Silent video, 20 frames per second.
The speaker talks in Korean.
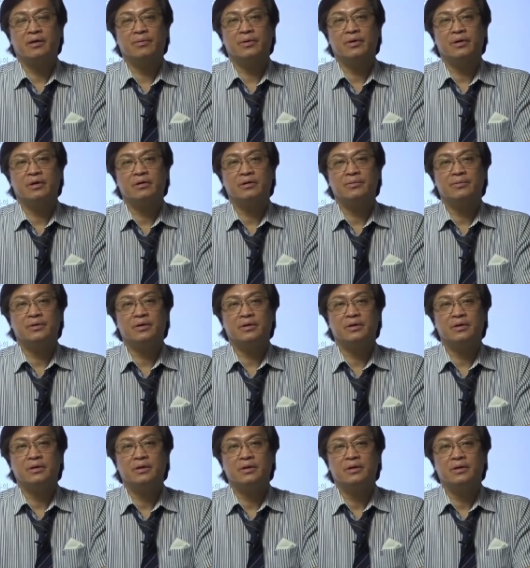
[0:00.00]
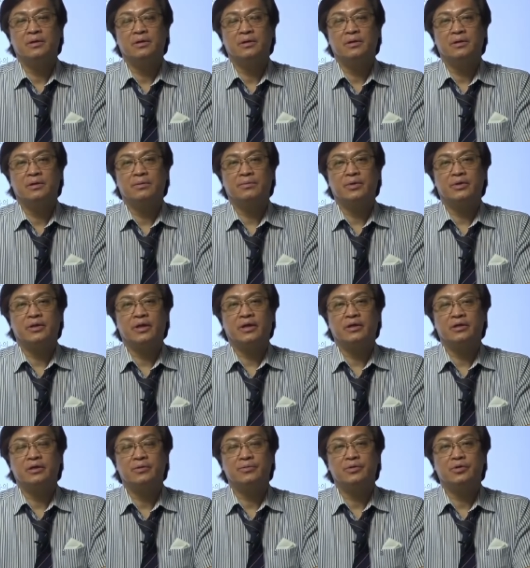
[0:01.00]
개별 환급은 뭐
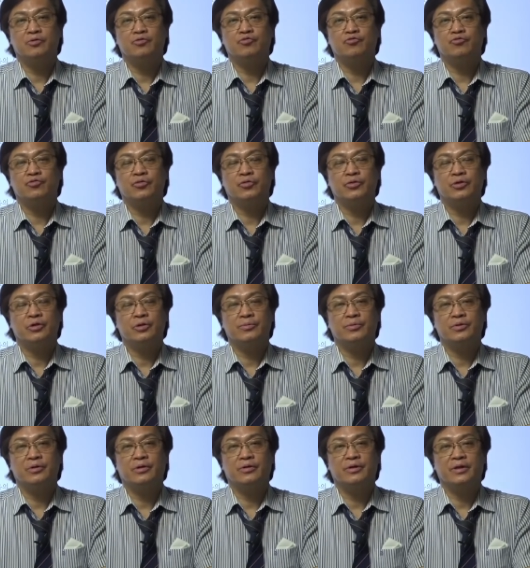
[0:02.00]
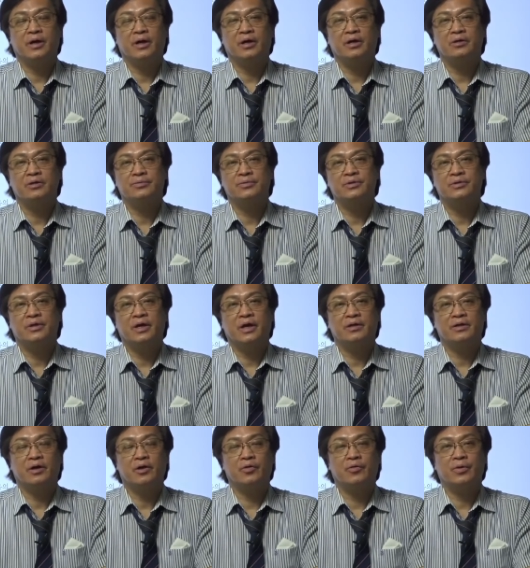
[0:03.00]
대기업이든 중소기업이든 상관없이 다
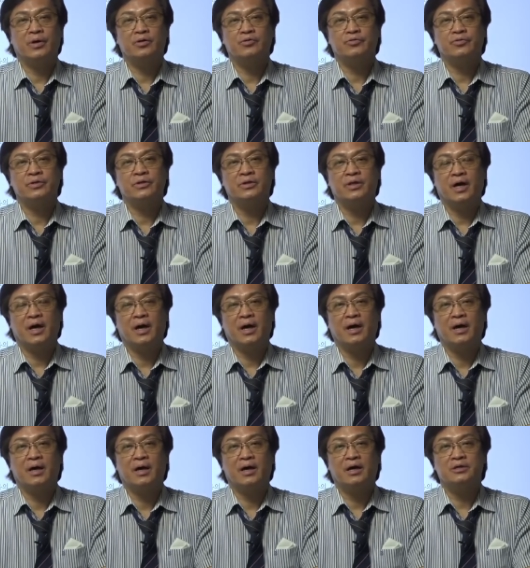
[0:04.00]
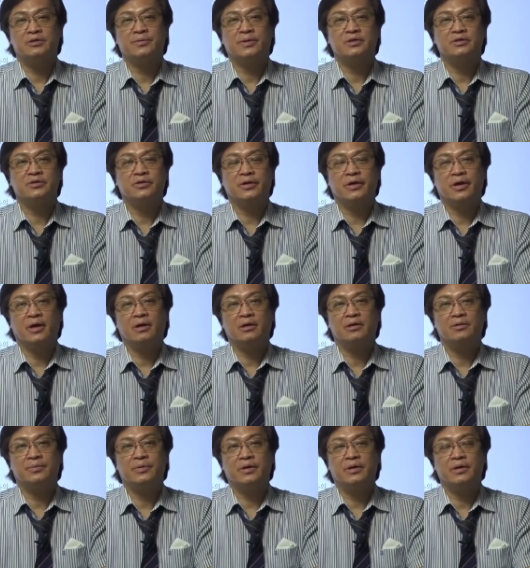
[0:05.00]
사용할 수 있다. 하지만 정액
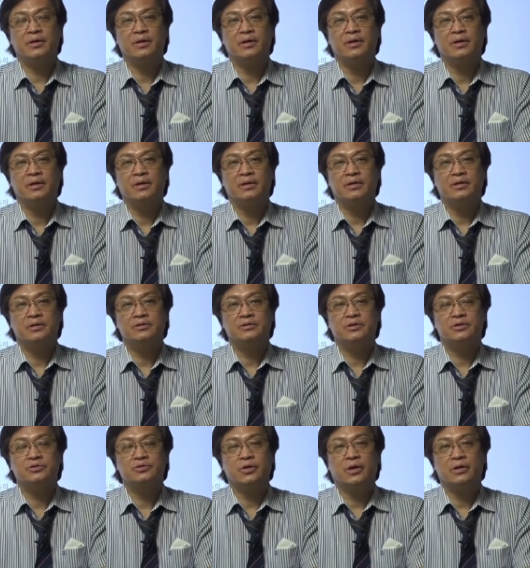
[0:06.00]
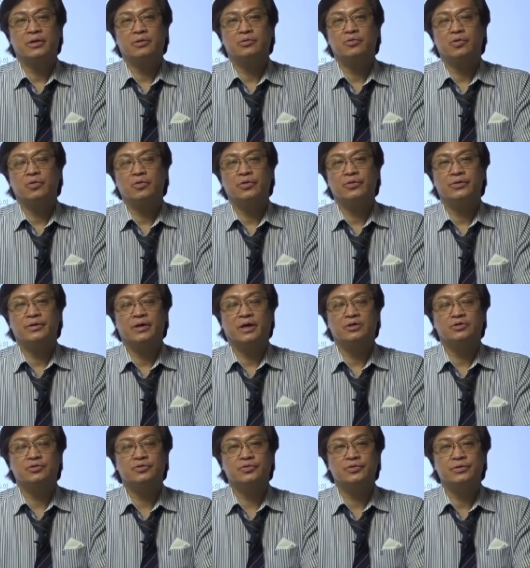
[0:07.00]
환급은 일정 자격 요건을
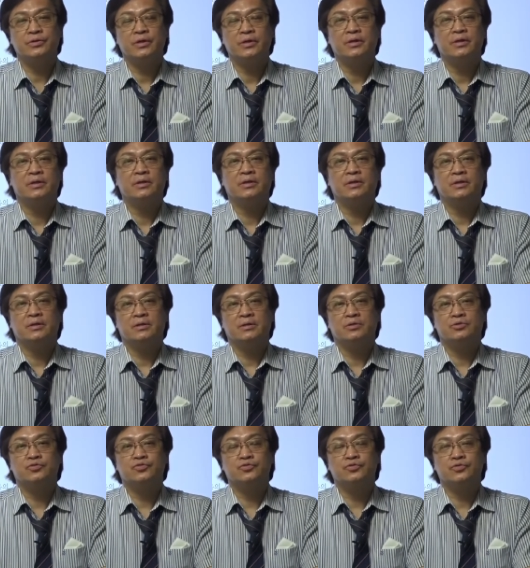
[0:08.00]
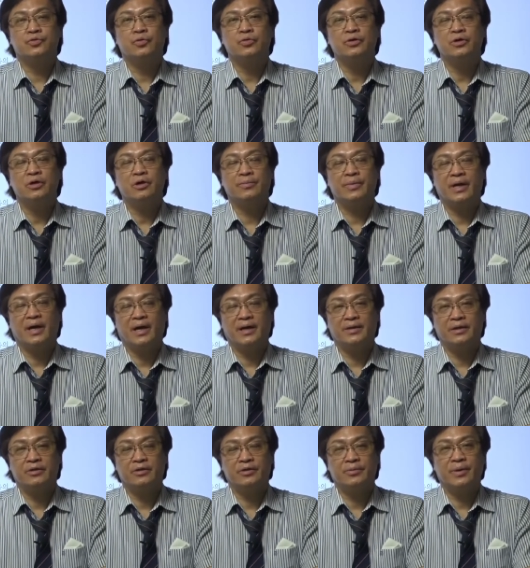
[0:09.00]
갖춘 그 중소기업에
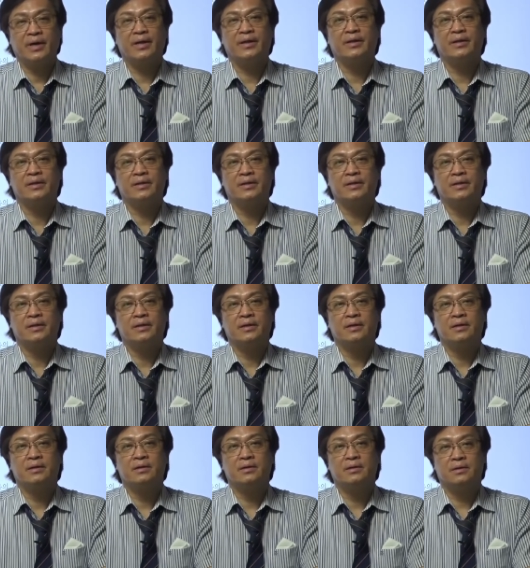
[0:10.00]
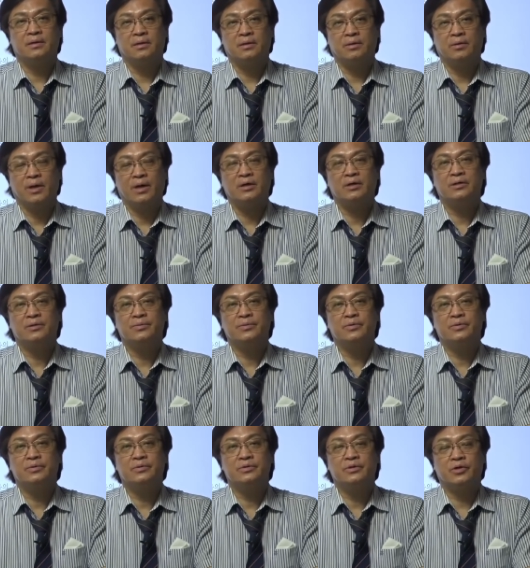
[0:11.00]
한해서만 어,
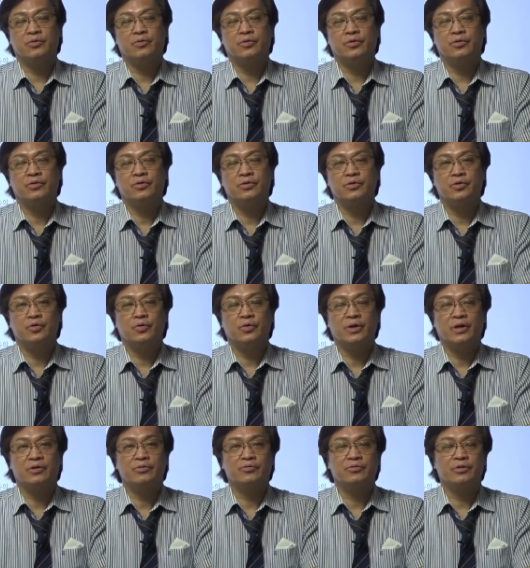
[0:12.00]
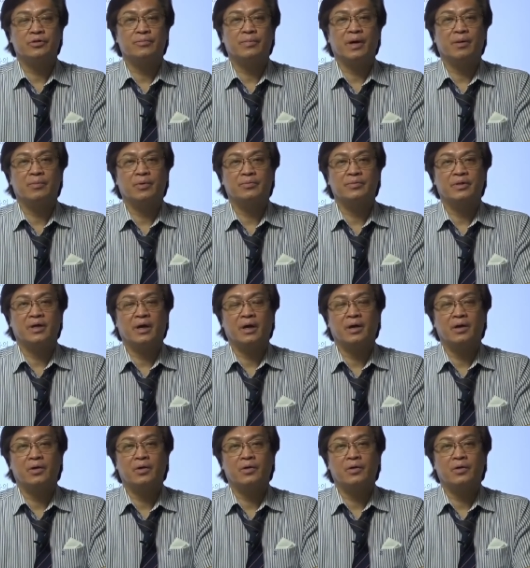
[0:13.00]
환급을 제도로서 이용을 할 수 있는 방법이다.